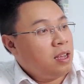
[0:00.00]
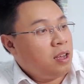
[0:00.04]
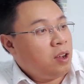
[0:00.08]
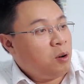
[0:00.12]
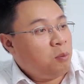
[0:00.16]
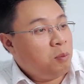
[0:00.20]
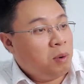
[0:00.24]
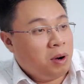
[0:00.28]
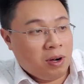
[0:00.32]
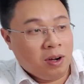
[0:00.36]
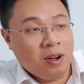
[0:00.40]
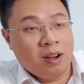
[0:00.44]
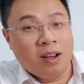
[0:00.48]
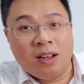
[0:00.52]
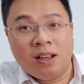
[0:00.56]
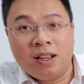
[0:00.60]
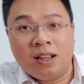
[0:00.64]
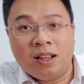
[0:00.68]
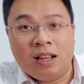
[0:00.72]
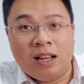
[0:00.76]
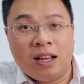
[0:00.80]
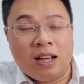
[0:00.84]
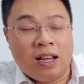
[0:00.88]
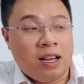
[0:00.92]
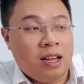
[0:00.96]
ở bữa
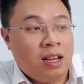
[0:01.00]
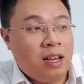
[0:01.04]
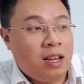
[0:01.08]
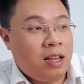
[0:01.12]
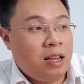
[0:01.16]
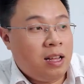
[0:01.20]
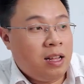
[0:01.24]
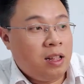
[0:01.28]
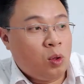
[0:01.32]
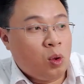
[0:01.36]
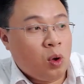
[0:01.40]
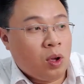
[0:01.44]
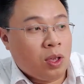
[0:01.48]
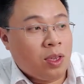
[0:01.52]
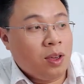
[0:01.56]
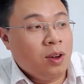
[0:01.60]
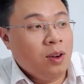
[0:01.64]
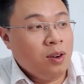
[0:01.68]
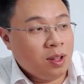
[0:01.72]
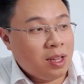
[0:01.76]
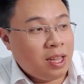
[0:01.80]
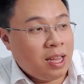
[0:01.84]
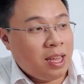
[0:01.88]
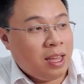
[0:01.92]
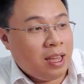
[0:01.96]
à, tuần
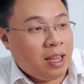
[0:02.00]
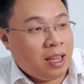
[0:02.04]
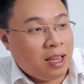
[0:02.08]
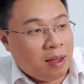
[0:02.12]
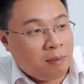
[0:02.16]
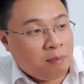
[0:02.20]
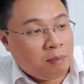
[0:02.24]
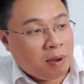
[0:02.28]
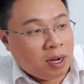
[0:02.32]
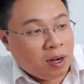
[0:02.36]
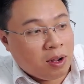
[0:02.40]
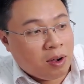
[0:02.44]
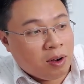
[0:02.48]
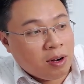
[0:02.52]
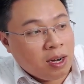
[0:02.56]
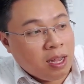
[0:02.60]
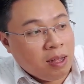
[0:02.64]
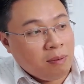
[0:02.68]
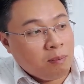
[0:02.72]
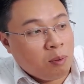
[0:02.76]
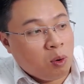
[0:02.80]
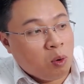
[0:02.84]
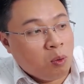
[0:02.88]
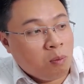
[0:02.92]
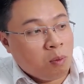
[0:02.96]
trước thì à, mình có đi
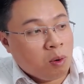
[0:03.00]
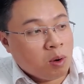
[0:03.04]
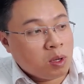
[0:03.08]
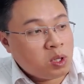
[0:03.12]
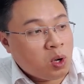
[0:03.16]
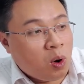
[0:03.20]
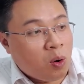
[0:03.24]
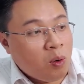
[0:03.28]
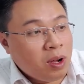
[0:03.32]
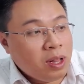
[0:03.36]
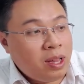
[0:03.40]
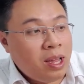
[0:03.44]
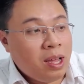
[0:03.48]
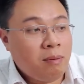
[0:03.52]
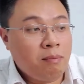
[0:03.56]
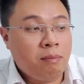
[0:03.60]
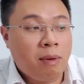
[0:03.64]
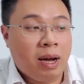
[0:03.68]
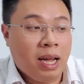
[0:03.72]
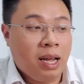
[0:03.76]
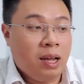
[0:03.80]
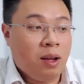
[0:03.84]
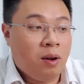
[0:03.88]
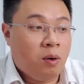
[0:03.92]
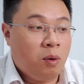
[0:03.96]
mua một số cái thiết
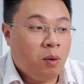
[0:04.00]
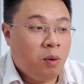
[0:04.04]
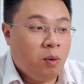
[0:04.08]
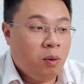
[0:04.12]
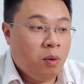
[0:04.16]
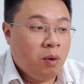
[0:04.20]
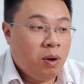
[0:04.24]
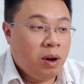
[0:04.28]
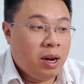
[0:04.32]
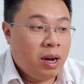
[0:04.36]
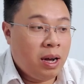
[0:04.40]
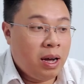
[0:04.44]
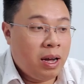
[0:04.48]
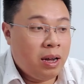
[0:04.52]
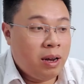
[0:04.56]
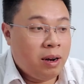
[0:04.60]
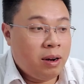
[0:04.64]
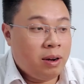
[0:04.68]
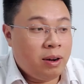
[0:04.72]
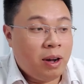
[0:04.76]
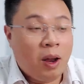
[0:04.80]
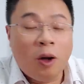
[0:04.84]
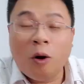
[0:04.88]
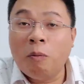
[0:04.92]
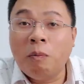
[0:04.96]
bị của
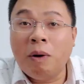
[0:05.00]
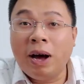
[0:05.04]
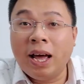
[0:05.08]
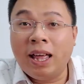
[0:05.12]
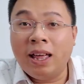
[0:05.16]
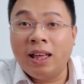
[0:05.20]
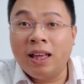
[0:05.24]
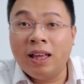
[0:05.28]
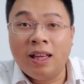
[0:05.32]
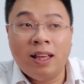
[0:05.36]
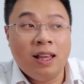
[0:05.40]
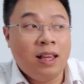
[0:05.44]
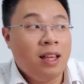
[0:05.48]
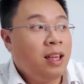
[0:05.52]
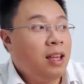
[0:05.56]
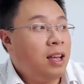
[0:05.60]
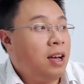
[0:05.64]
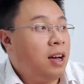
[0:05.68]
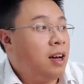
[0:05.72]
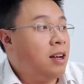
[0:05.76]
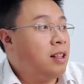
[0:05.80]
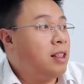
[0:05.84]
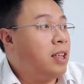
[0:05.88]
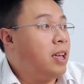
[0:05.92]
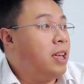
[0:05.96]
à, Ryobi
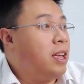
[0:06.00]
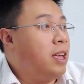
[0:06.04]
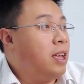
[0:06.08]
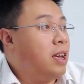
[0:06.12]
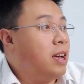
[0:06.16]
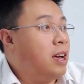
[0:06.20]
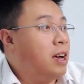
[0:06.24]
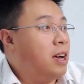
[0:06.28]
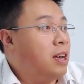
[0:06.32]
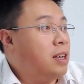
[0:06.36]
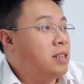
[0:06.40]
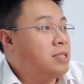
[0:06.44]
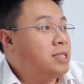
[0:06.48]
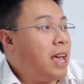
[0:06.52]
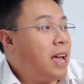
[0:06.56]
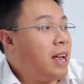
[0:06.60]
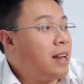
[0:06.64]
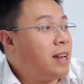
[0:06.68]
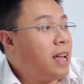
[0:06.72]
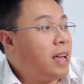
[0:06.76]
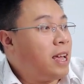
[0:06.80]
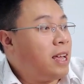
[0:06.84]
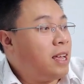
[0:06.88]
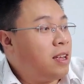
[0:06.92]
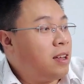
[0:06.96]
à, thì à,
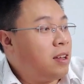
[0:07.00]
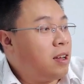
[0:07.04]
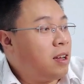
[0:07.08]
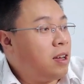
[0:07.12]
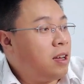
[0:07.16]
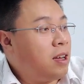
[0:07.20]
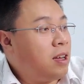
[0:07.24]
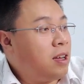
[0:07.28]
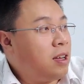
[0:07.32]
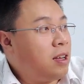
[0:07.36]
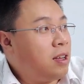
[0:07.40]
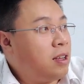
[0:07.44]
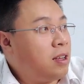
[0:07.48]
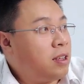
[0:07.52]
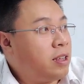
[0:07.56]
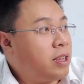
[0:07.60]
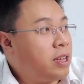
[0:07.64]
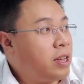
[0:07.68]
sáng nay à,